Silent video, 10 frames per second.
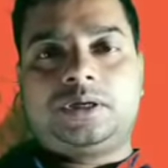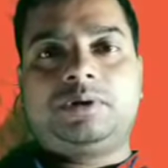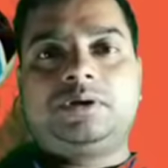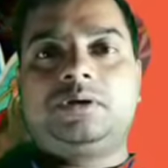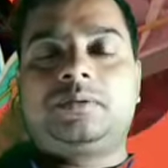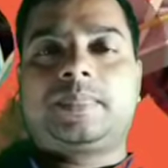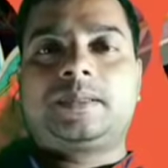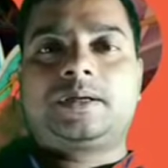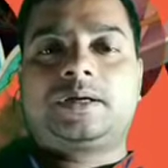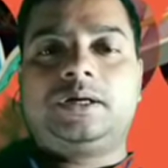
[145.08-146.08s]
एवं
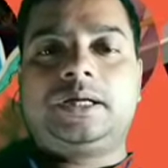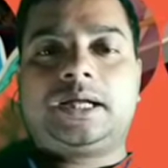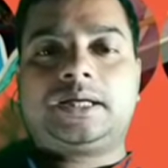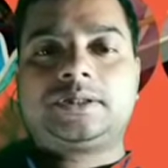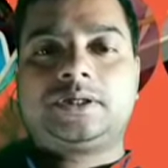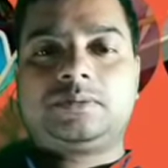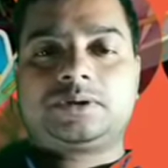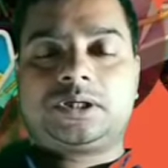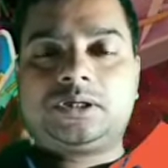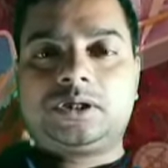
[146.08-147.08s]
कन्या राशि
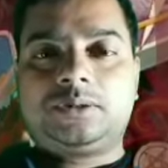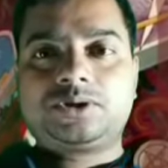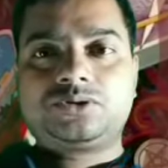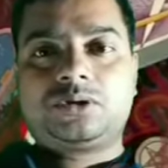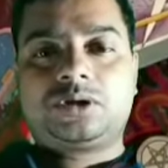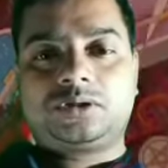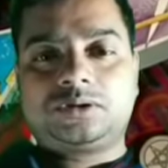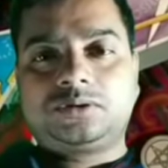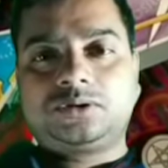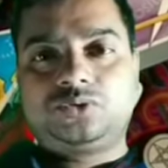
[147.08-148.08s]
अवस्थान करेंगे शुक्र
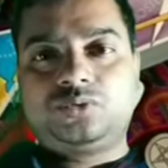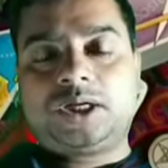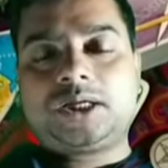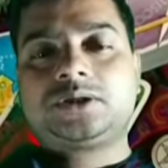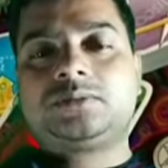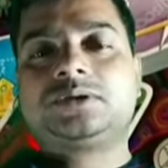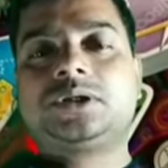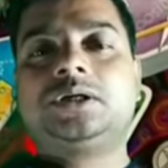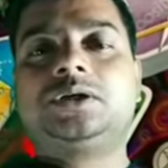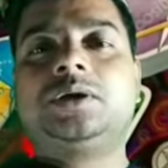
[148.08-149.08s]
तुला राशि
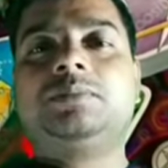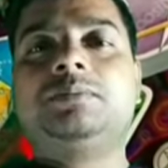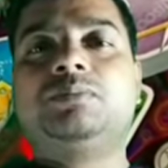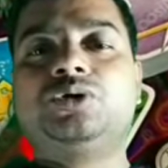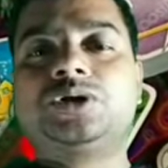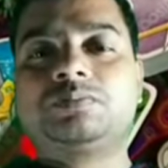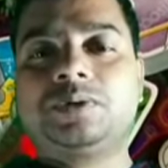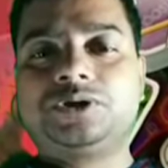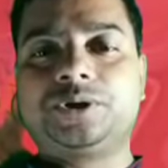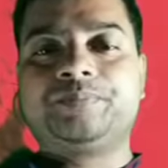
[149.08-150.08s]
अवस्थान करेंगे
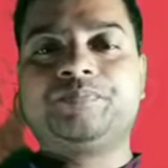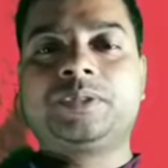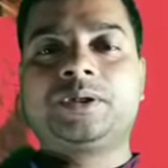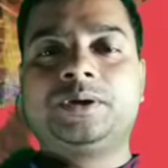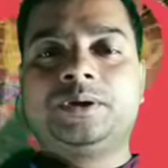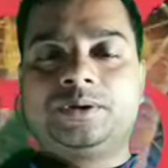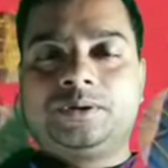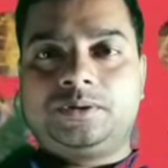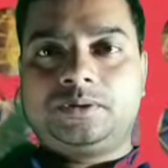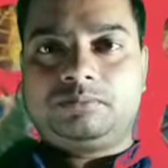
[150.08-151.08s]
बृहस्पति
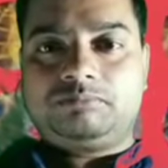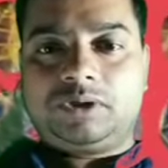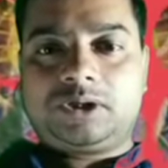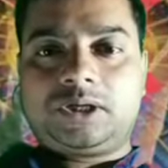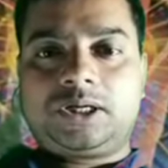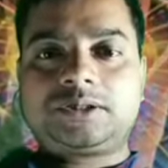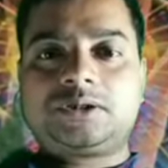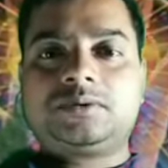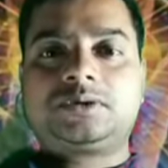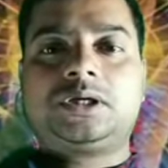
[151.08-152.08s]
मकर
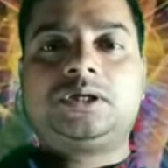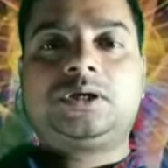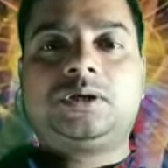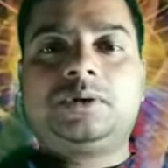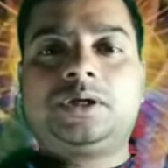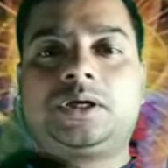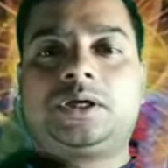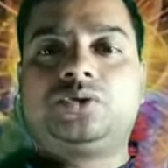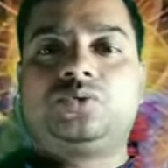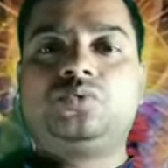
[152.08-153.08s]
राशि अवस्थान करेंगे
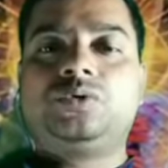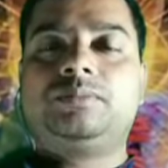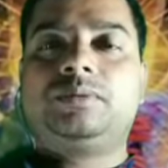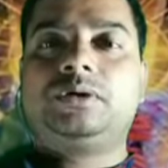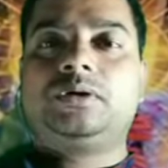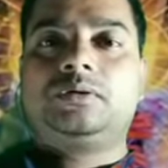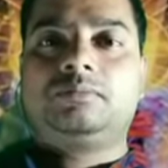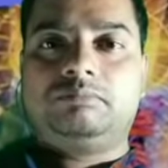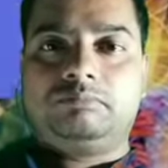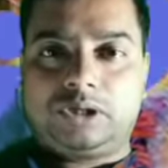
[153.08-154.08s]
केतु एवं
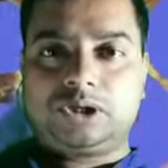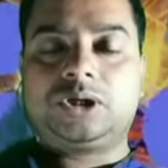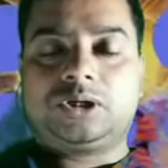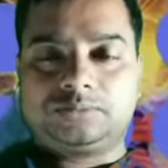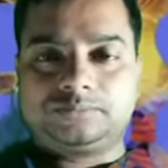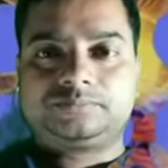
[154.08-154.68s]
मंगल